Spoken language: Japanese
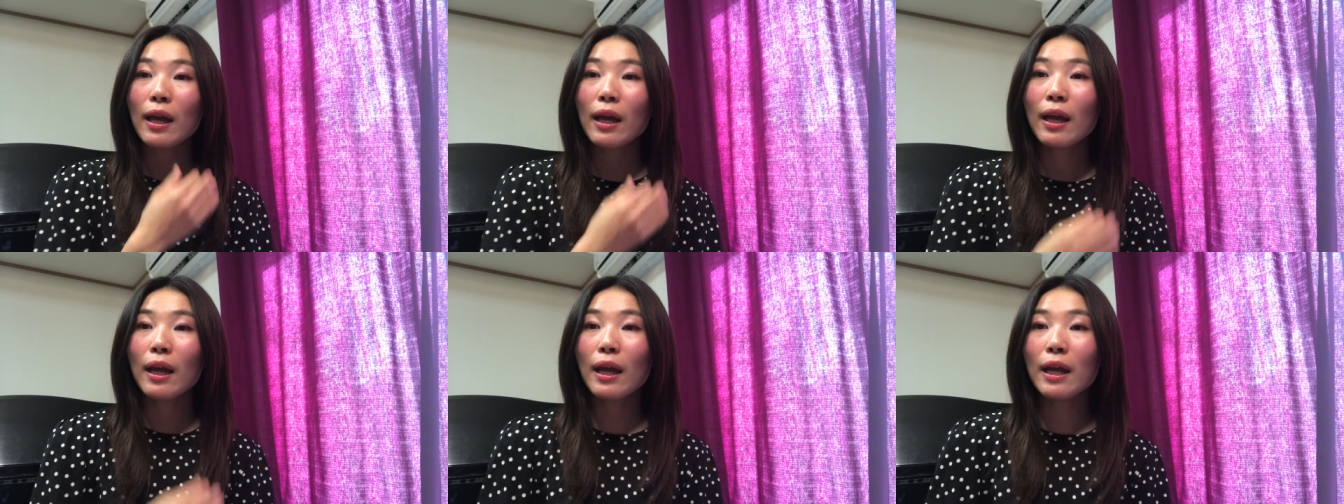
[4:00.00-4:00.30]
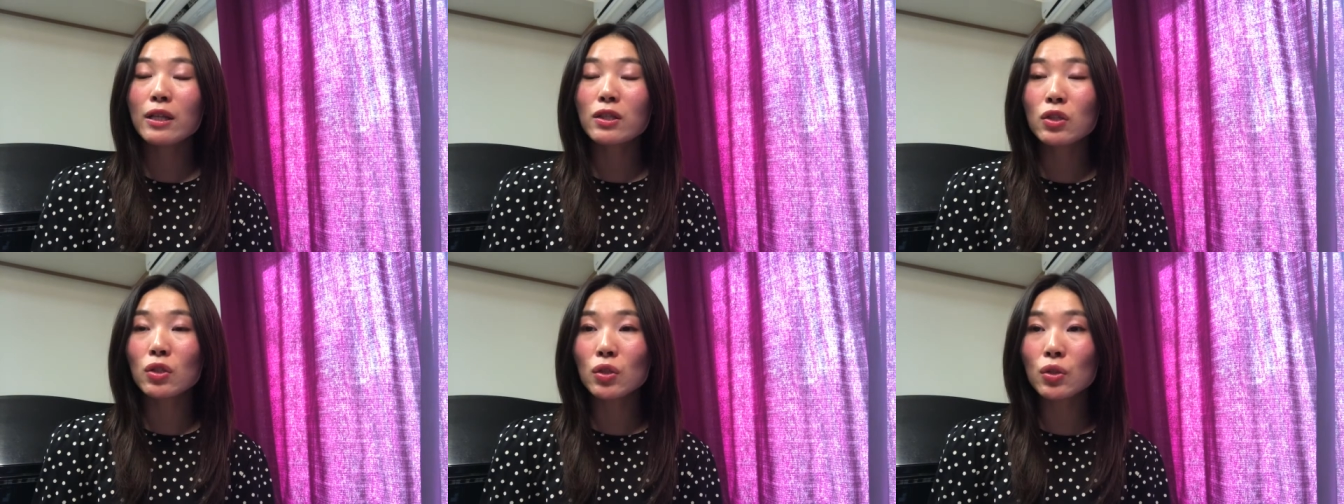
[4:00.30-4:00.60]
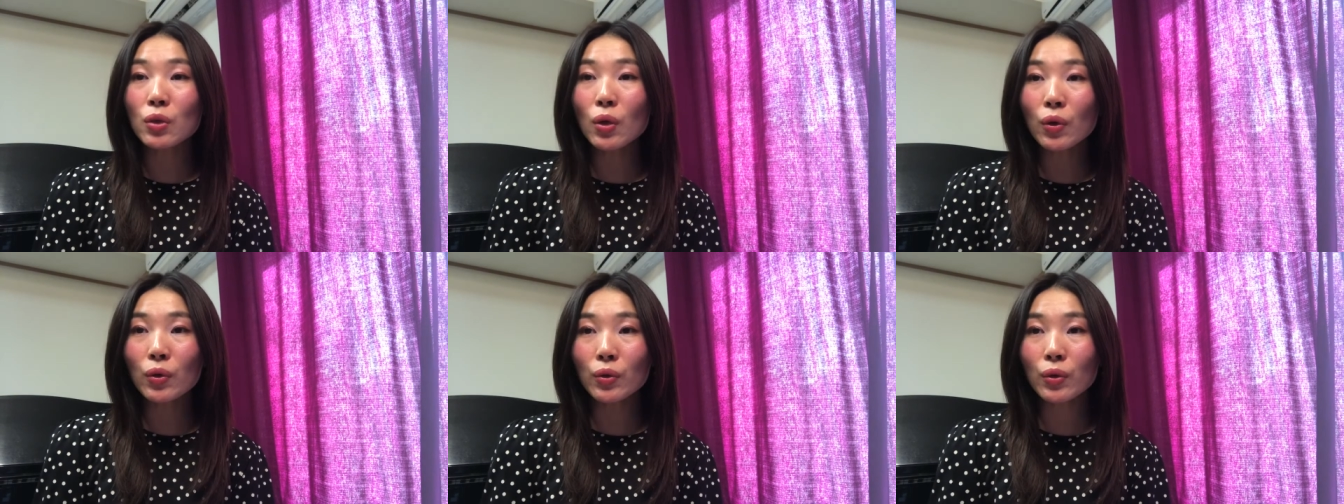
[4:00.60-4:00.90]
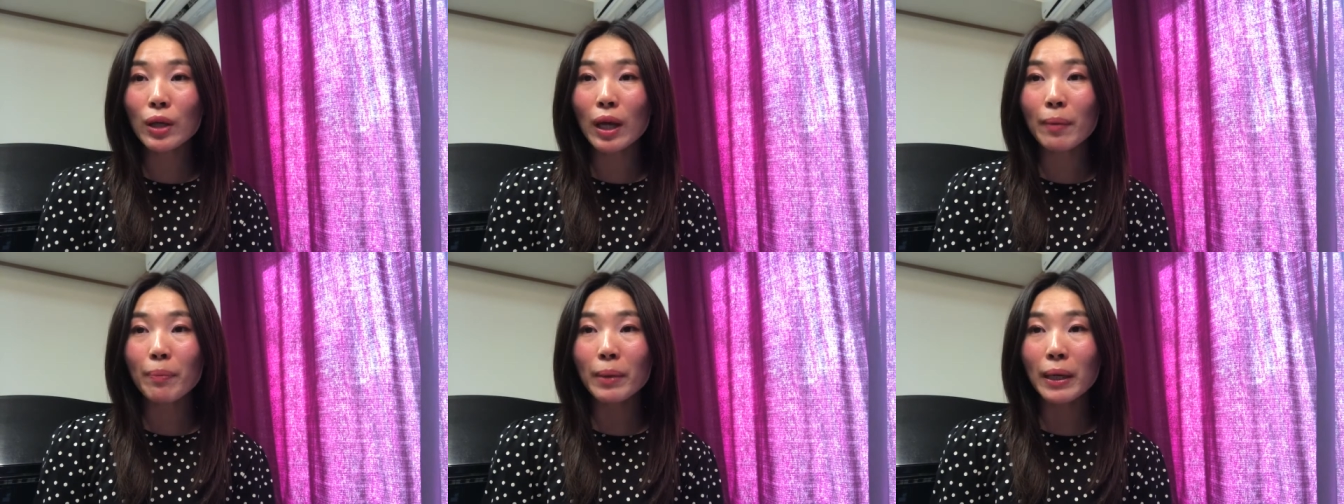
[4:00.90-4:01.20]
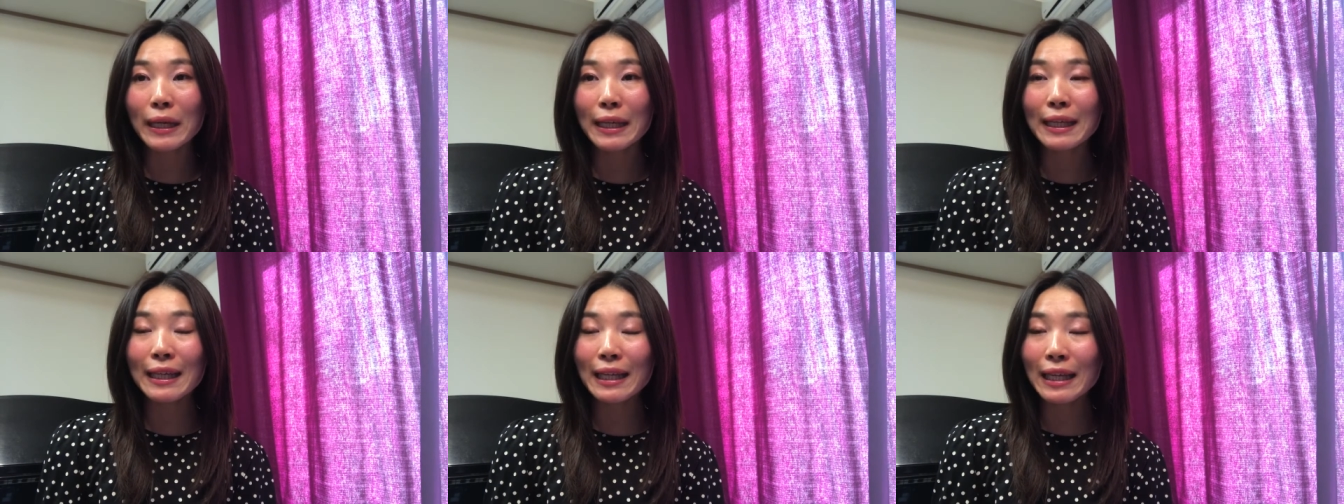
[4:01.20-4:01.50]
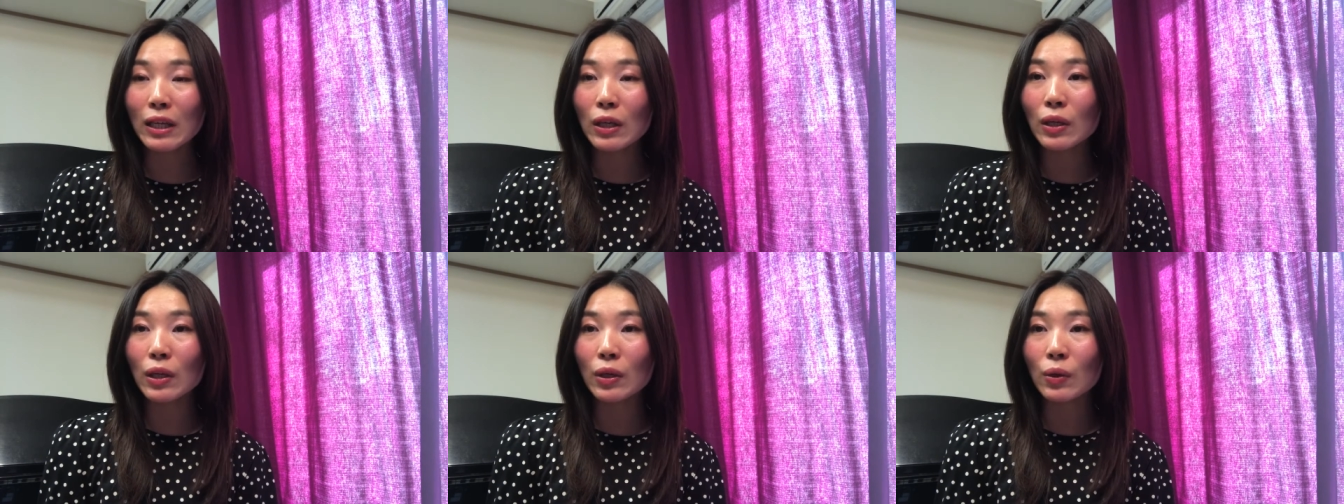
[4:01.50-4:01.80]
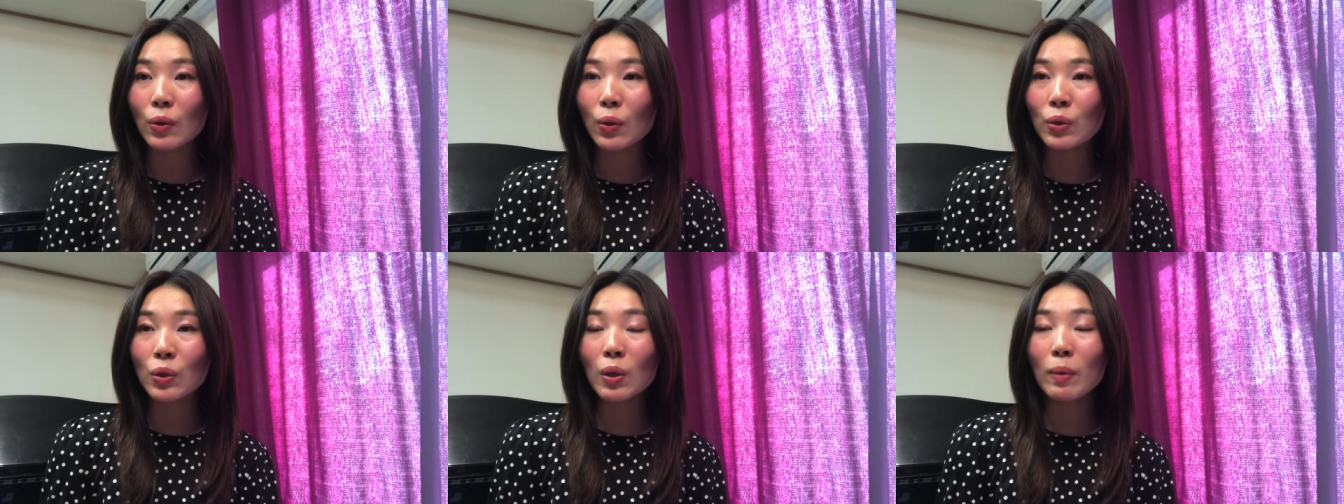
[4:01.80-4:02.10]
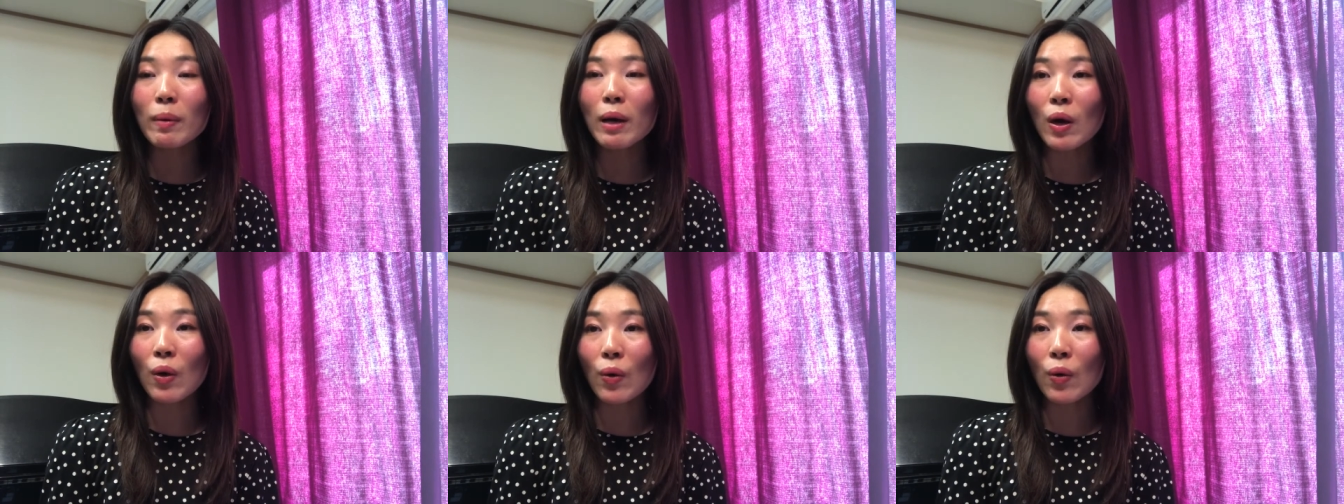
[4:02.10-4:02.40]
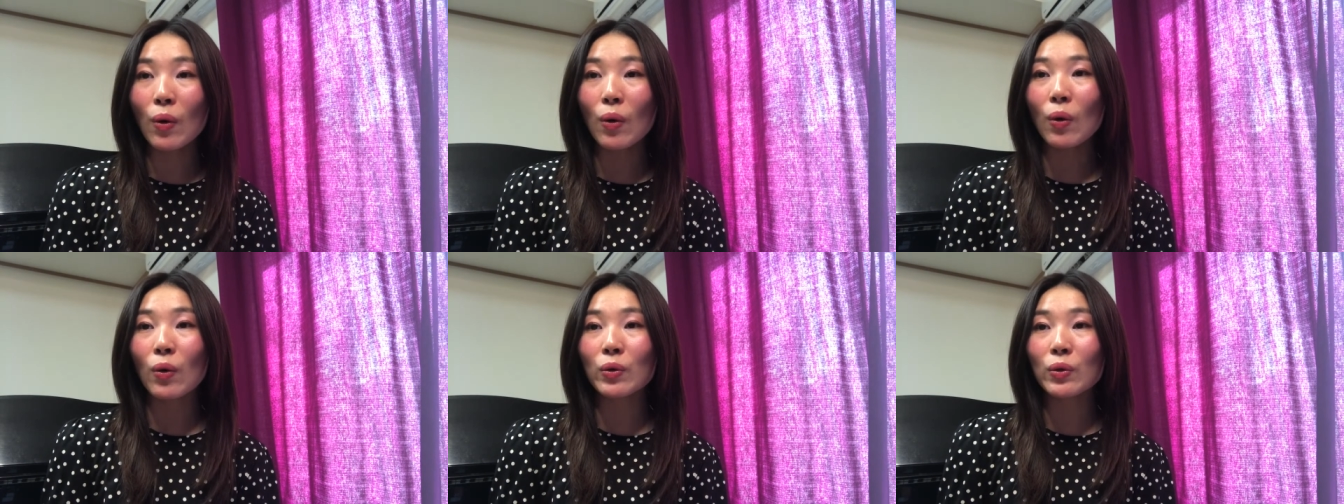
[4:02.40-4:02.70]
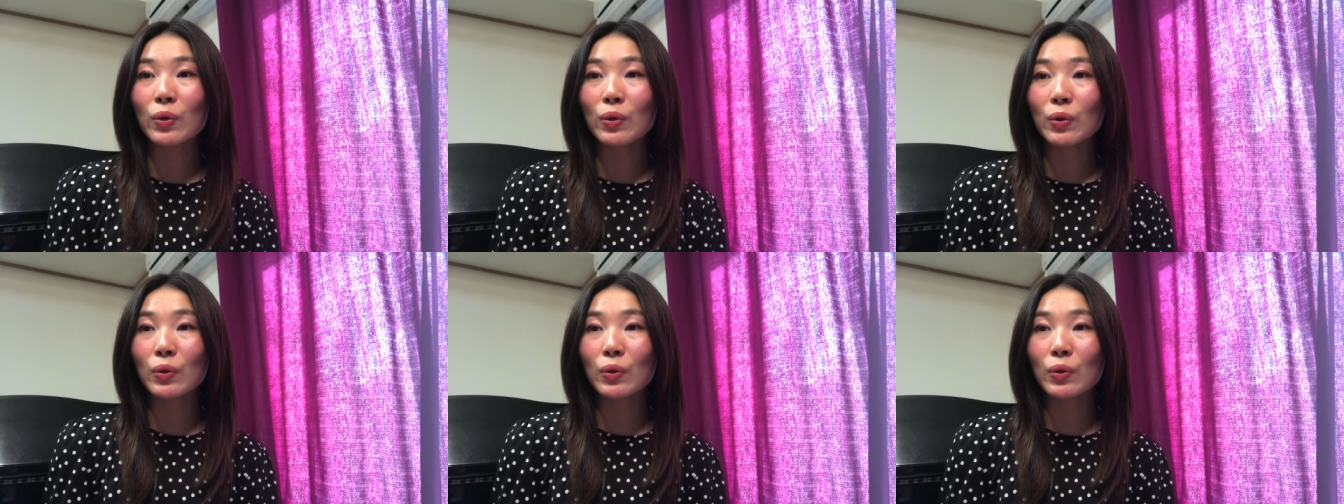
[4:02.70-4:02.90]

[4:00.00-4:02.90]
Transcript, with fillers: えー、すごくやっぱりいい言葉を